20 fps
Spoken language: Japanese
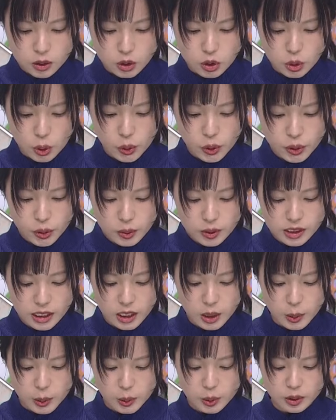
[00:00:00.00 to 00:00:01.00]
乗用車
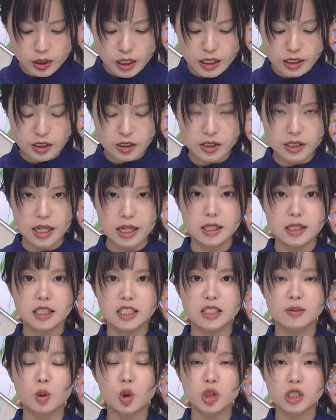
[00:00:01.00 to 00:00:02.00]
の運転手が
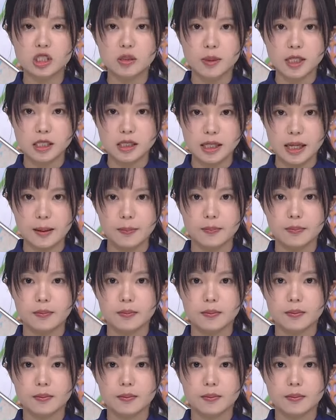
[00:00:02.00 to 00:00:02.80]
死亡しました。